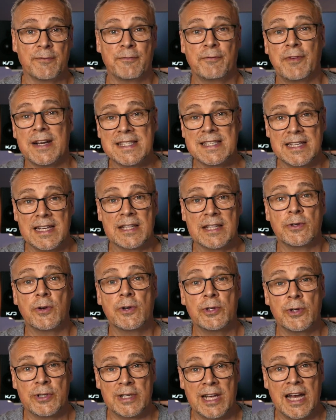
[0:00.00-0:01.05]
Was hat
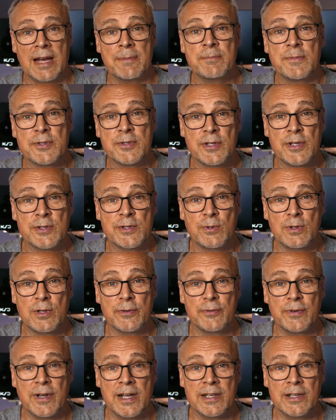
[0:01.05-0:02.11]
euch heute Abend besonders gut
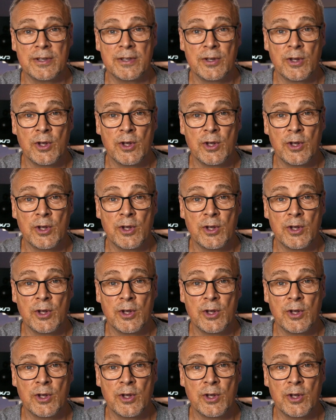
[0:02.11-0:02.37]
gefallen?